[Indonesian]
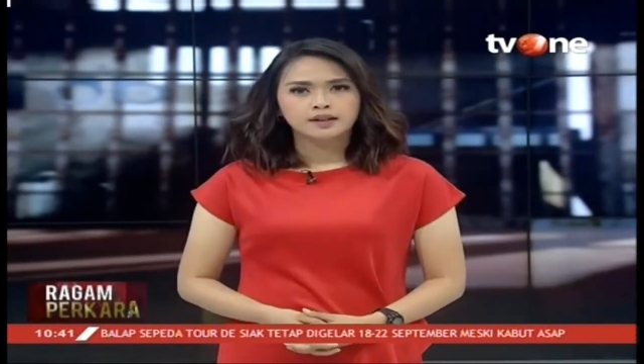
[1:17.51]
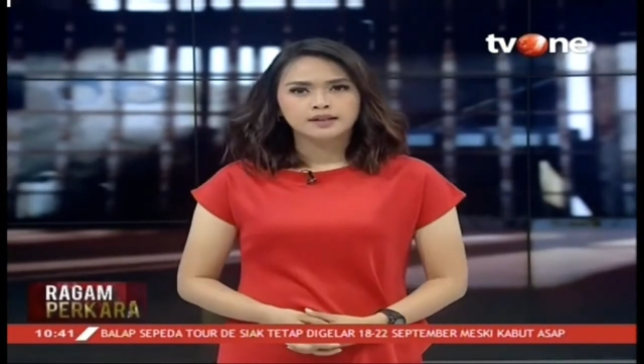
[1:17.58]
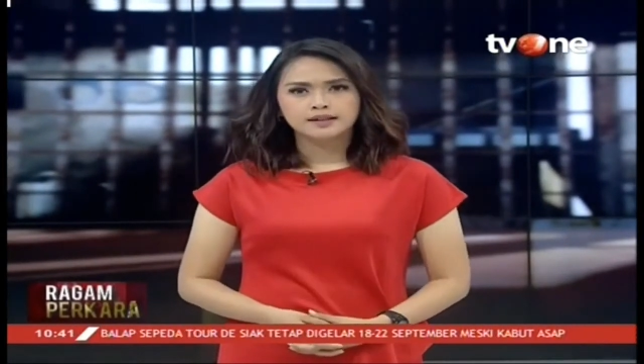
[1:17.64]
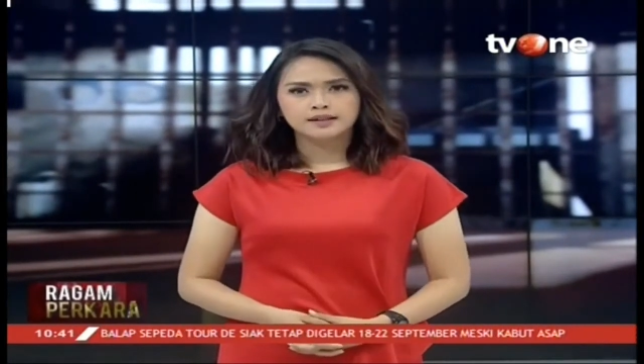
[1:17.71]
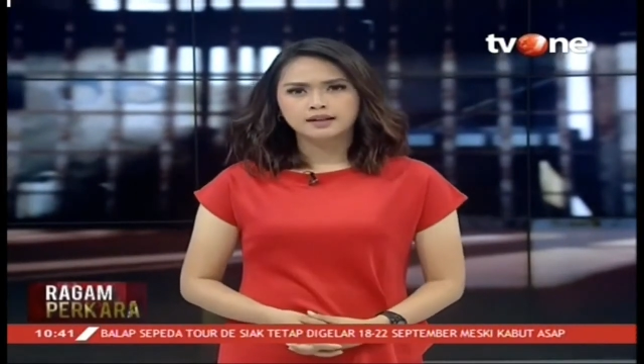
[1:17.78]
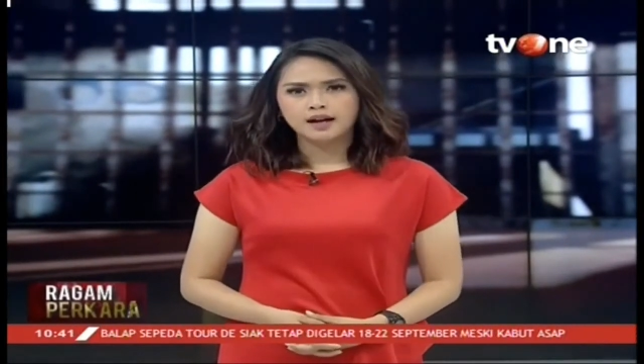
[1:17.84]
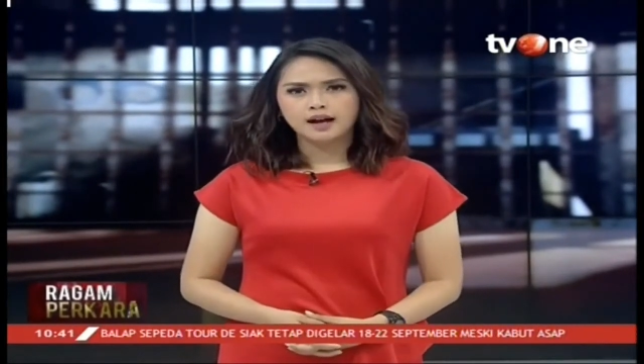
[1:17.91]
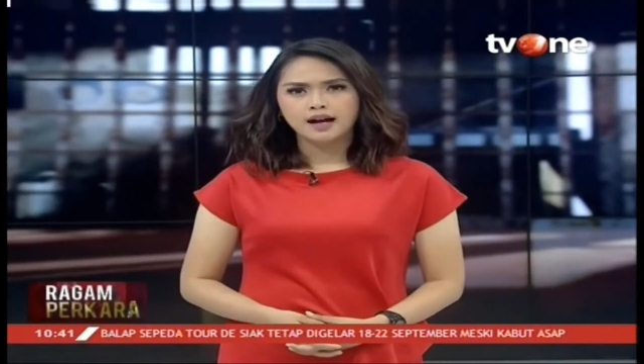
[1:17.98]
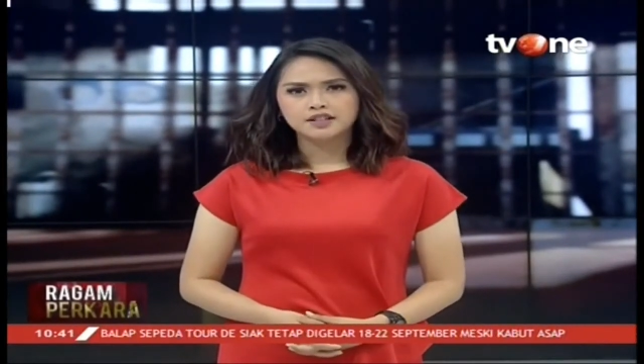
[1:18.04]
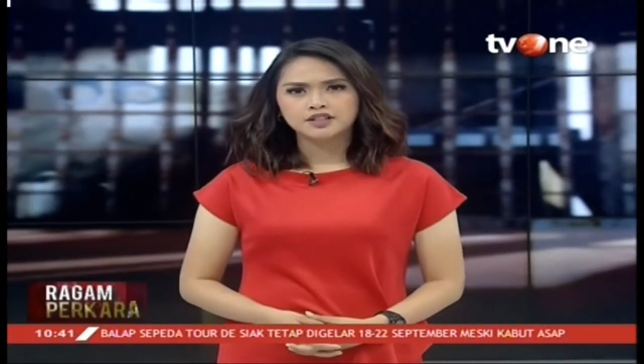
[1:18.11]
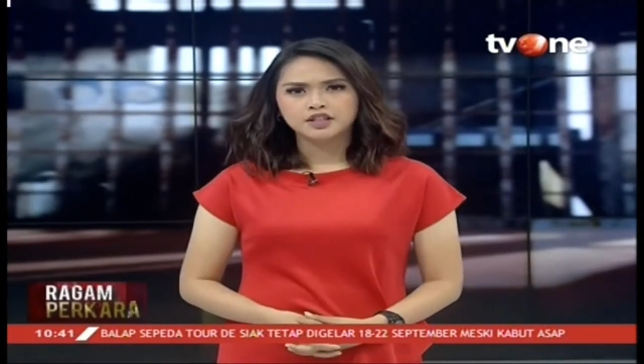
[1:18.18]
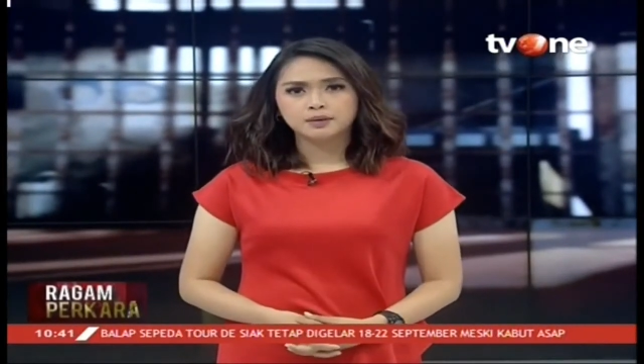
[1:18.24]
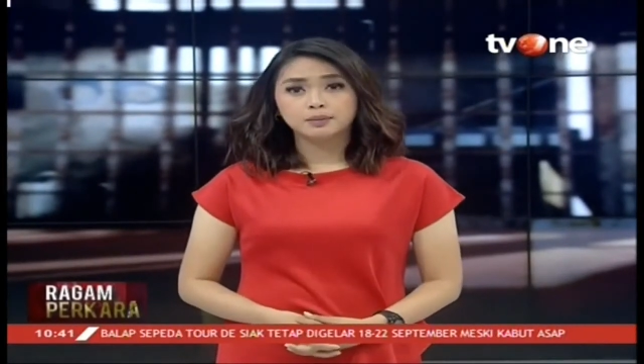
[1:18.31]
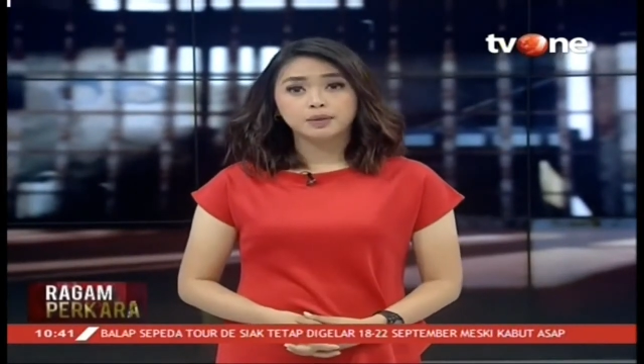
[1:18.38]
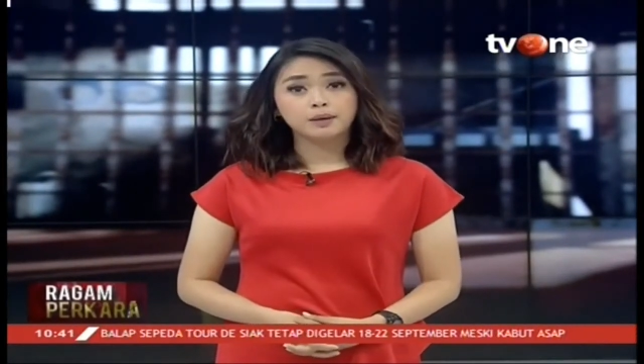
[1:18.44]
Sedang
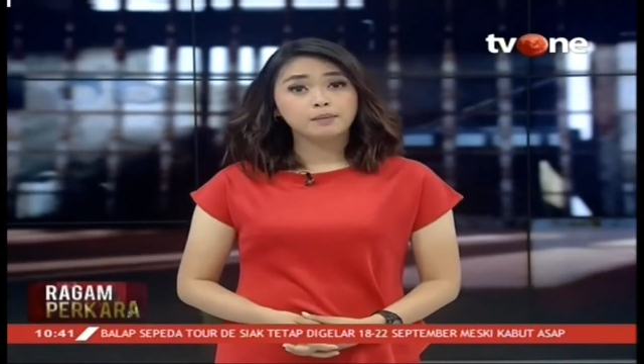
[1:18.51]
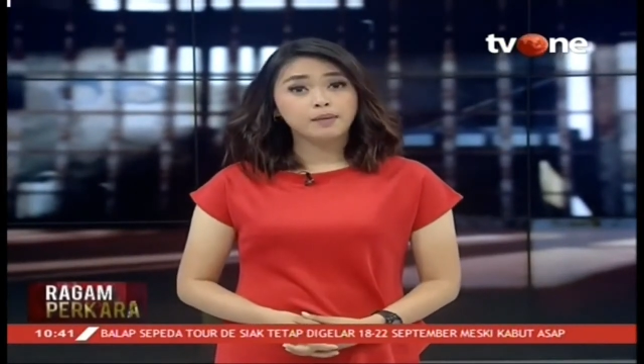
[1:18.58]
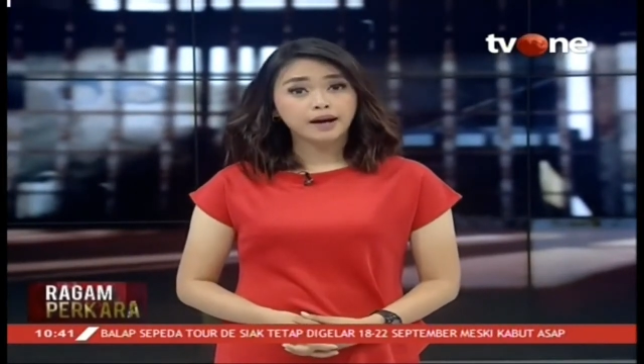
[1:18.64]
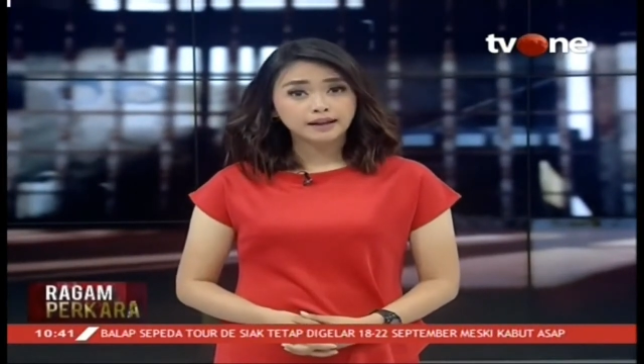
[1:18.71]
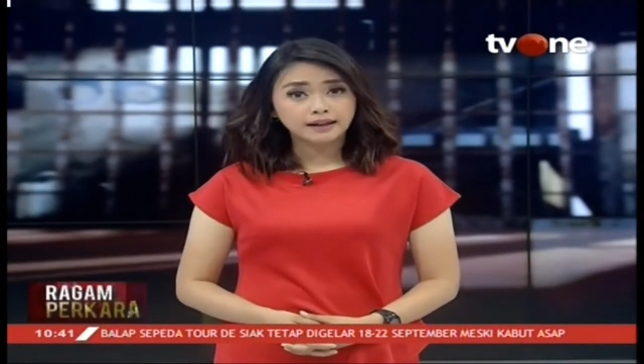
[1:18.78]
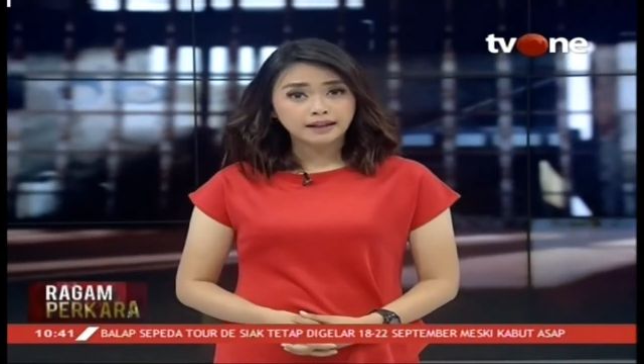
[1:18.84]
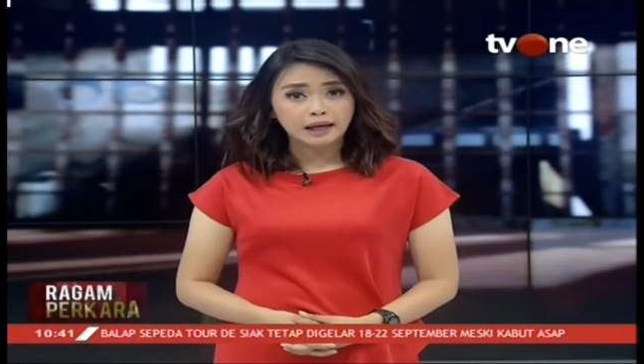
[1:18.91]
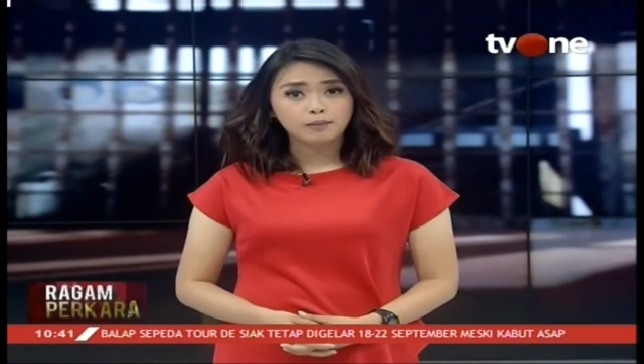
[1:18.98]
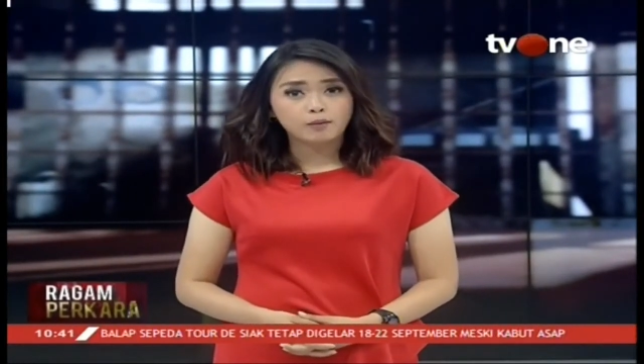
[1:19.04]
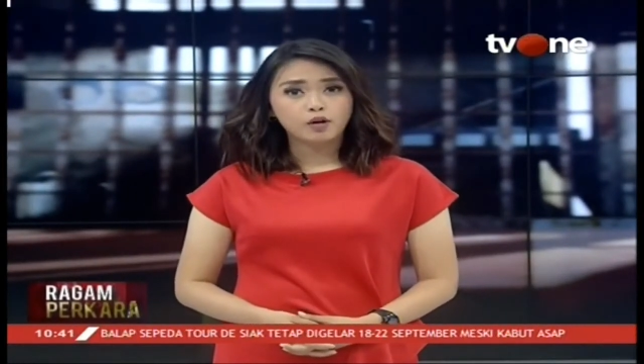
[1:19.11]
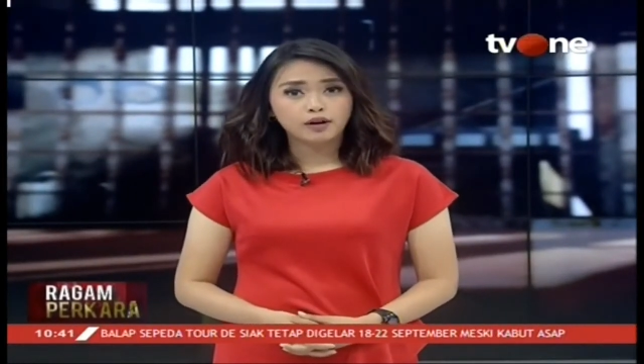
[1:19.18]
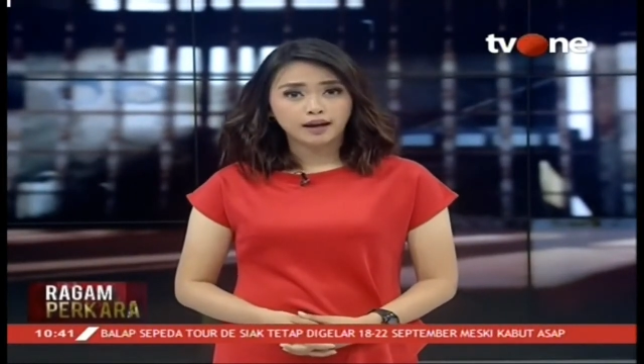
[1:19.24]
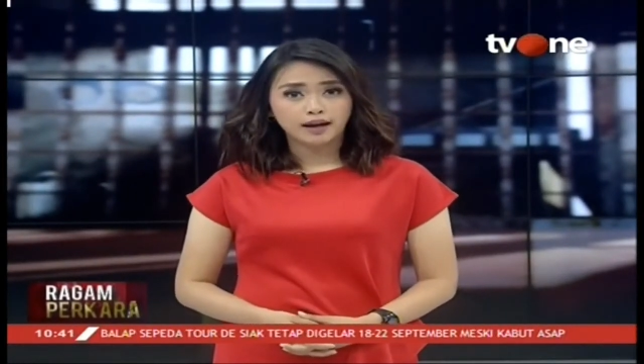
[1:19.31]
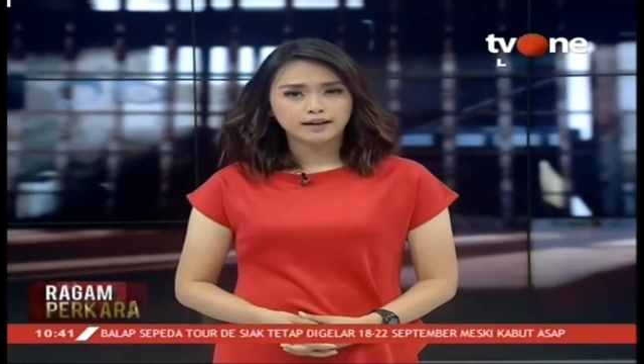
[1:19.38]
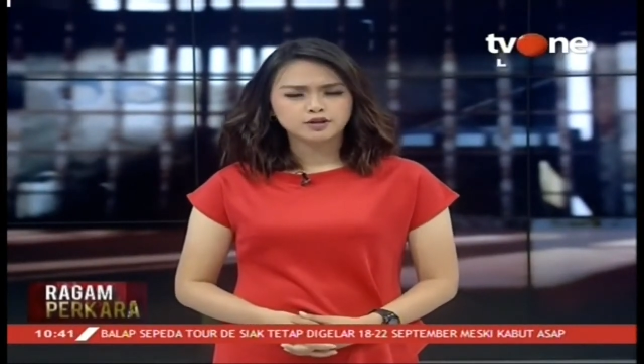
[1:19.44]
asyik bermain game
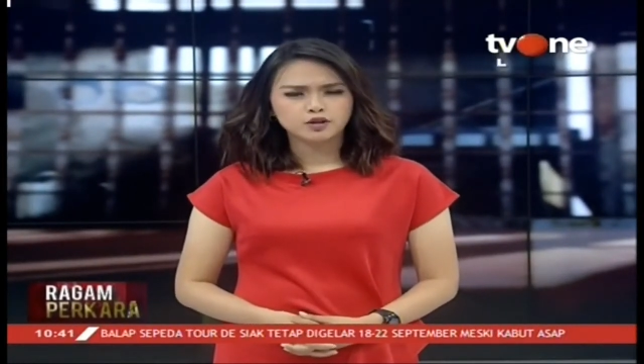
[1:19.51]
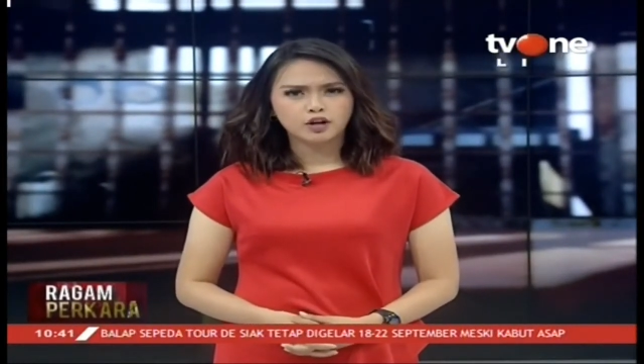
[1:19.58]
online,